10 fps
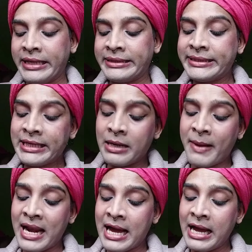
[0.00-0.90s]
দিনের
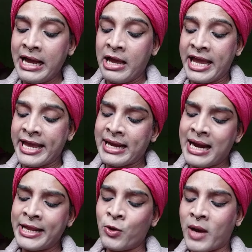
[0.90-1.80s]
বেলা
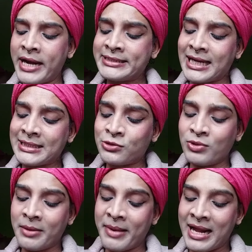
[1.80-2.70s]
এখানে ওখানে চাঁদা
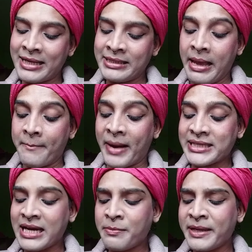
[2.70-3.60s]
তুলে বেড়াই
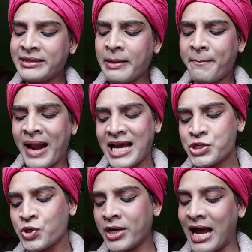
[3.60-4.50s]
বাসায় ফিরতে
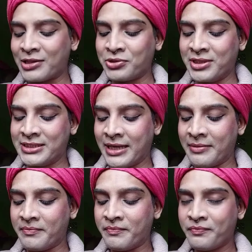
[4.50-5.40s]
প্রায়শই রাত হয়ে যায়
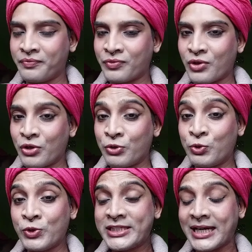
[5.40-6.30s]

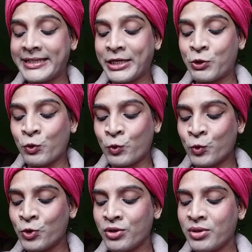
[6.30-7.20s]
দুই চারটে
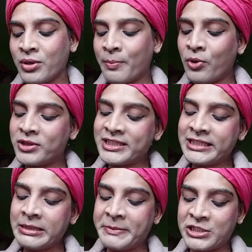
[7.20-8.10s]
কুকুর
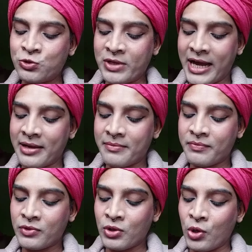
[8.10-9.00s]
প্রতিদিনই পিছু নেয়
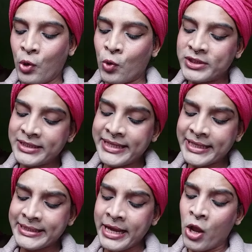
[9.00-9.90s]
ওদের দেখতে